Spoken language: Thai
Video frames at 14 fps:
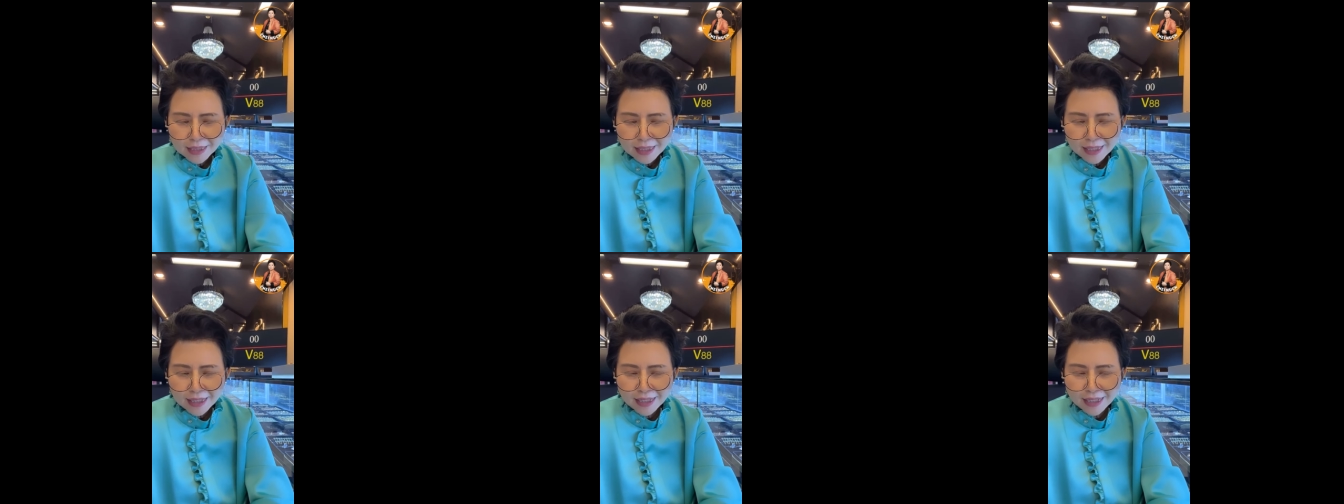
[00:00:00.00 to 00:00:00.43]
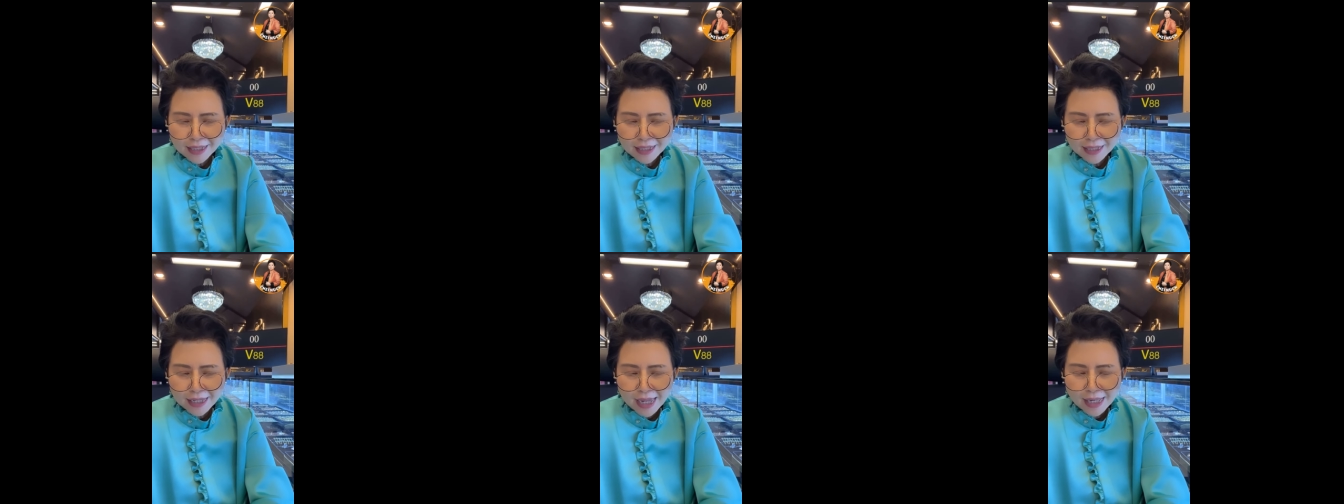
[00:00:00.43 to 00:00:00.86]

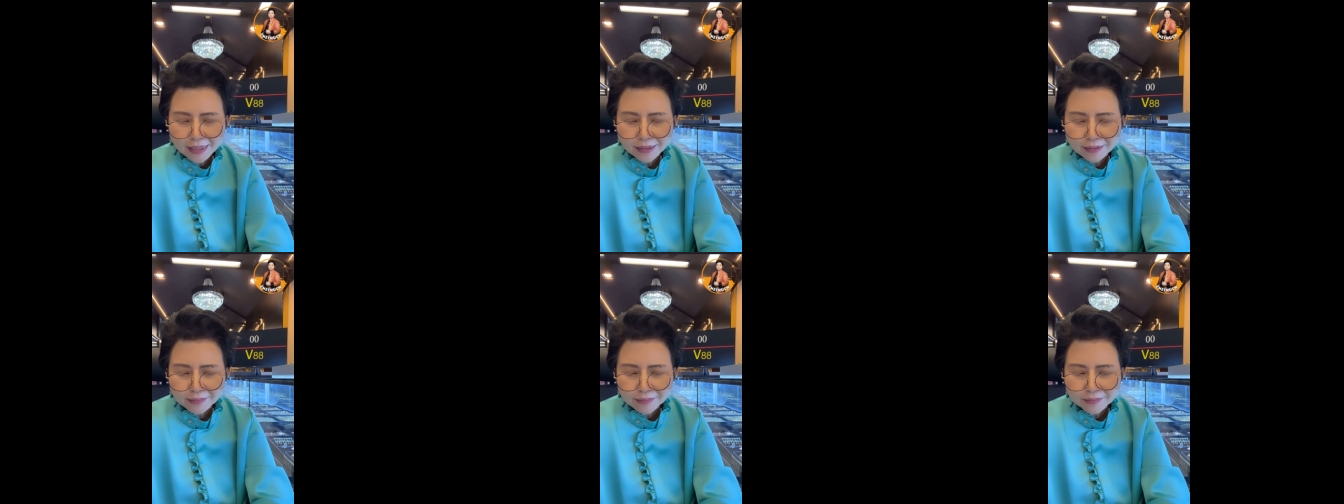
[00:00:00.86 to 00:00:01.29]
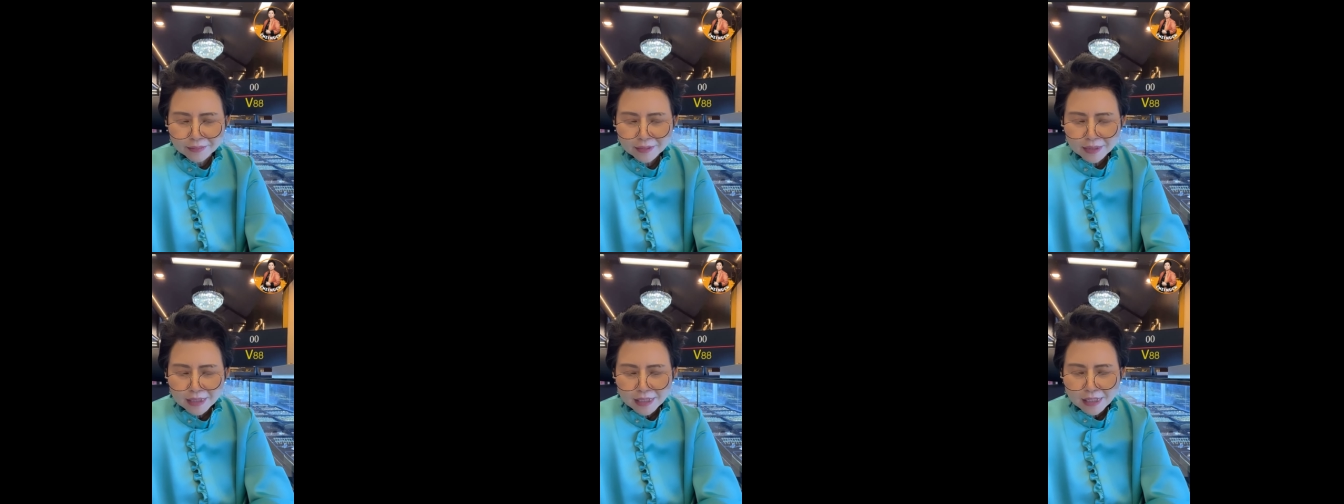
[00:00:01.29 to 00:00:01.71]
แอัน
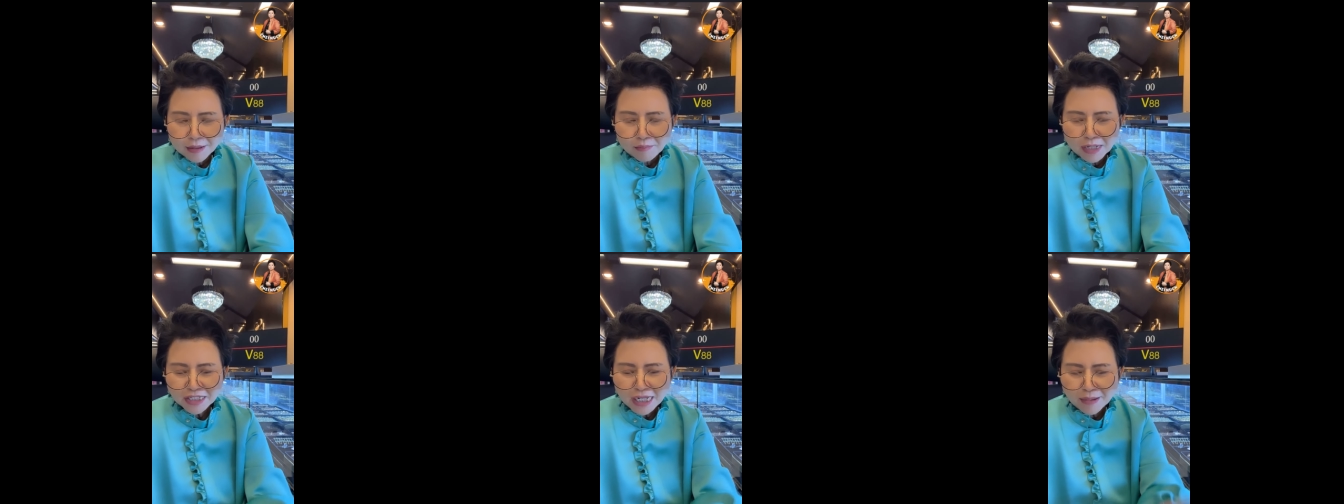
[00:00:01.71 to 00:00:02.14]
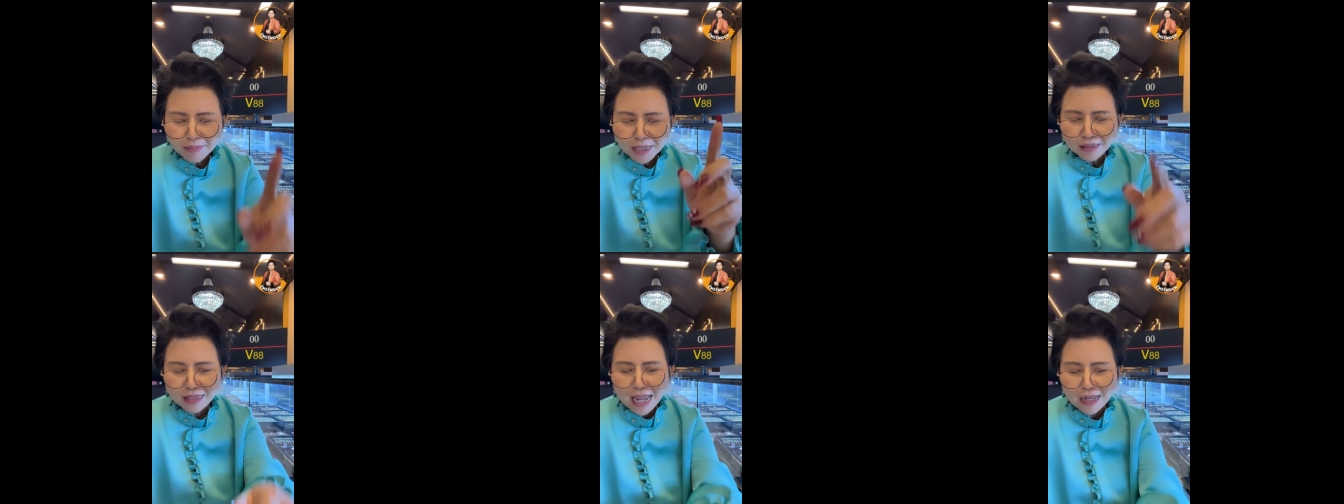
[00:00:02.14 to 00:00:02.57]
ไม่เช่มนี่
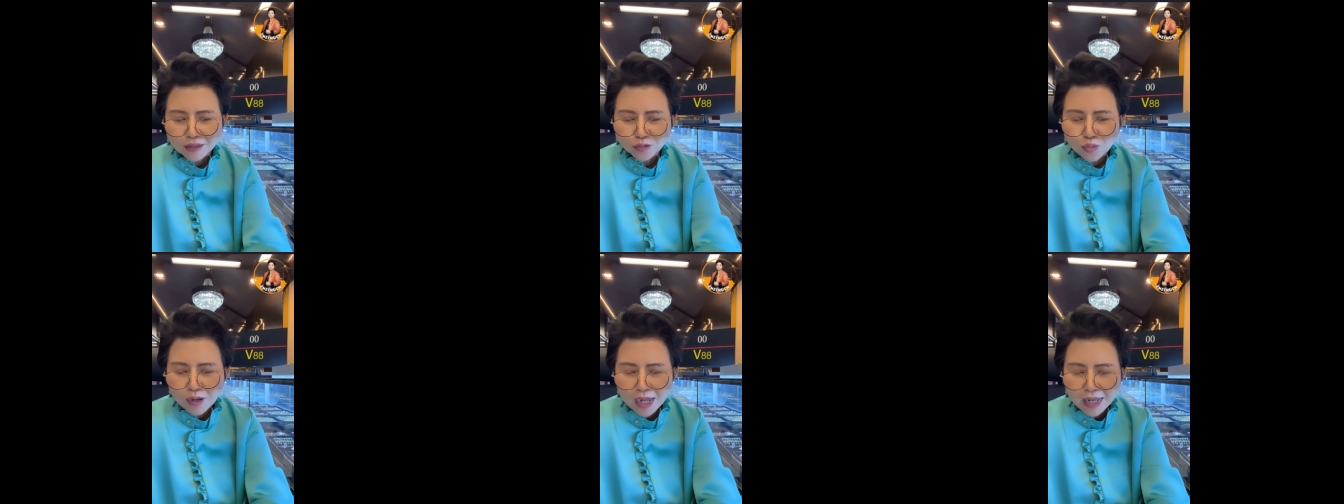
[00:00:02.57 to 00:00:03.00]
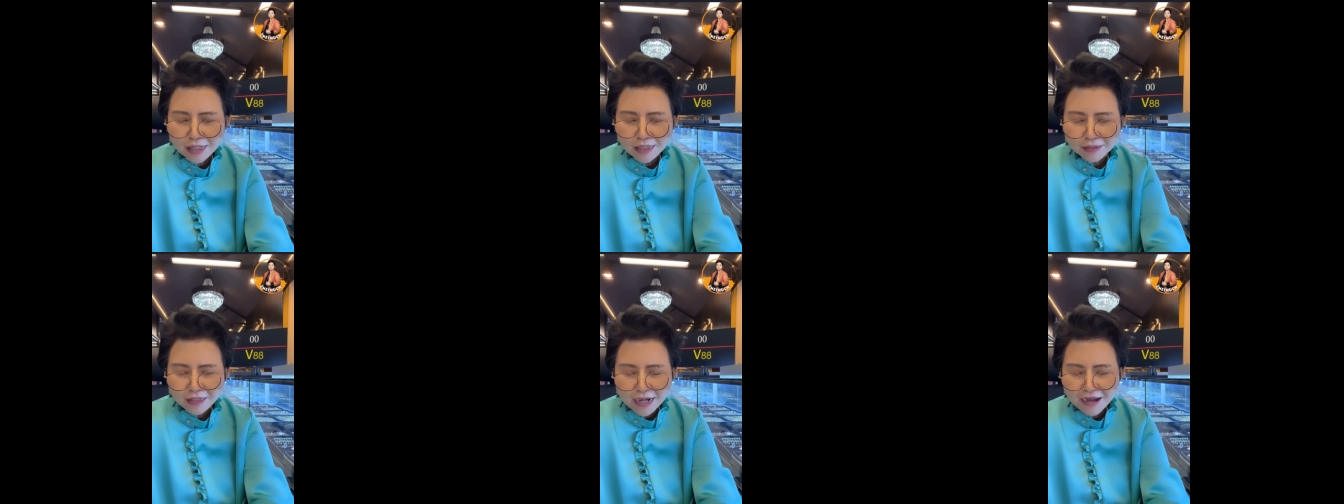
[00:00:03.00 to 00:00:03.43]
แต่งตัว ตั้
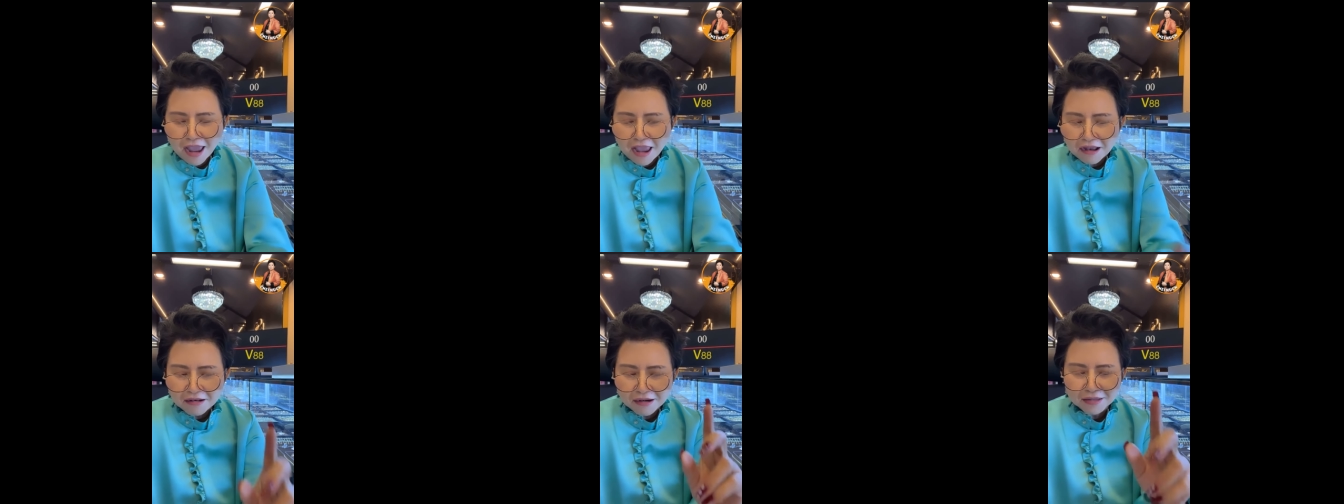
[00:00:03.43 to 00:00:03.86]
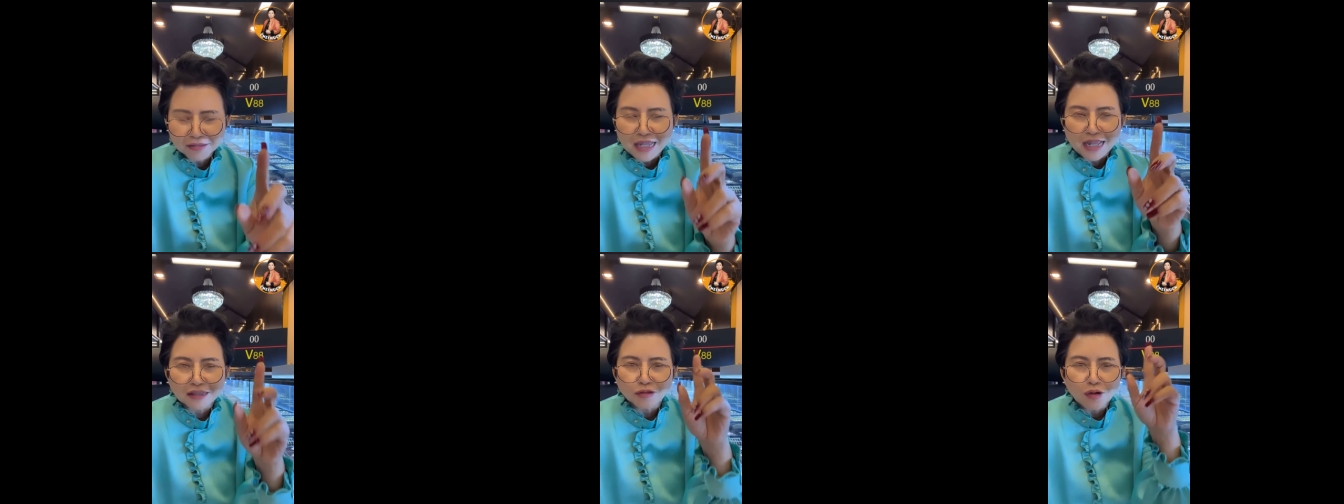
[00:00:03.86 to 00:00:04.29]
งแต่เด็กแล้ว
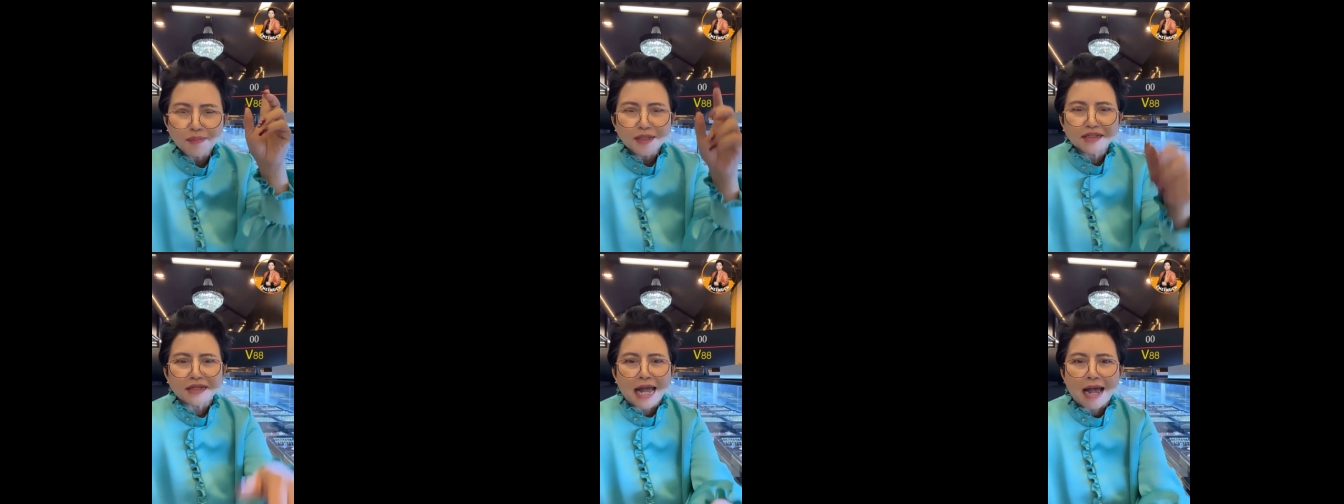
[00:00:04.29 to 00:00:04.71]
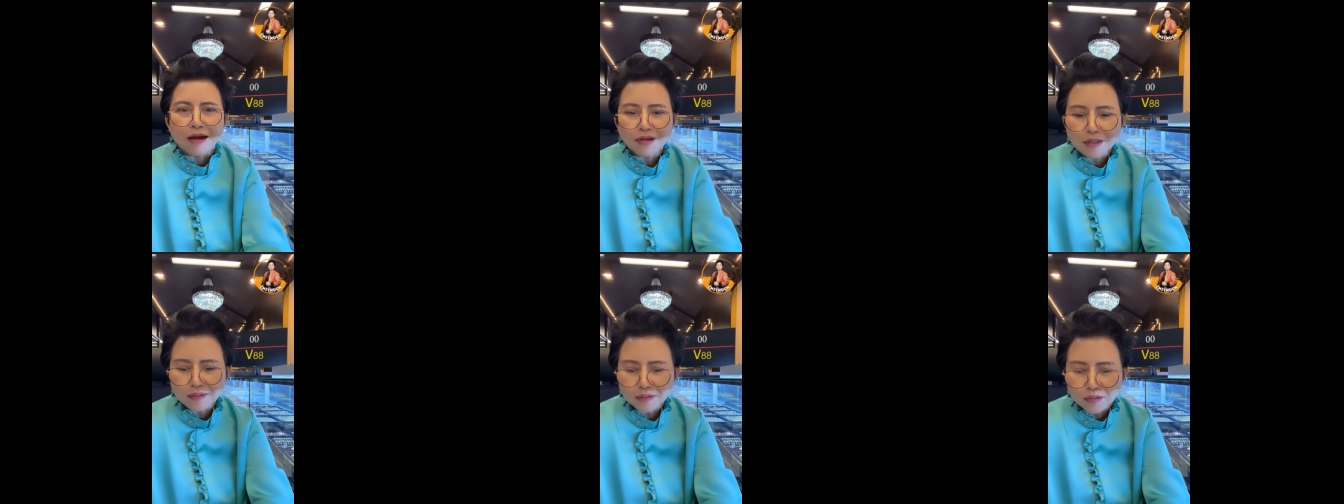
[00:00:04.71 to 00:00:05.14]
แต่งตัวเป็นสาว
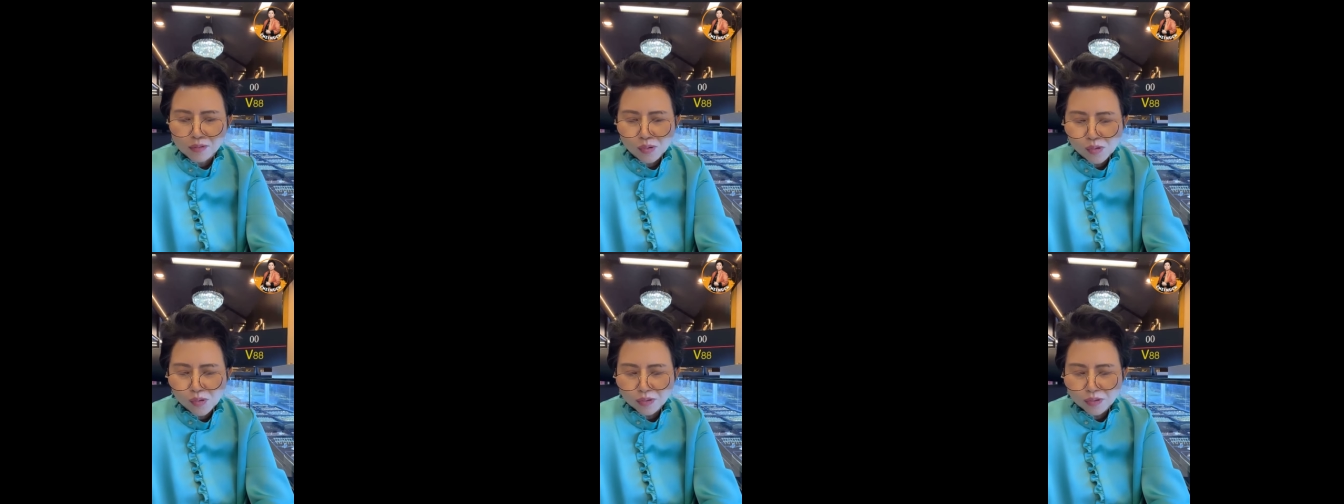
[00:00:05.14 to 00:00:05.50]
นี่โอ้โห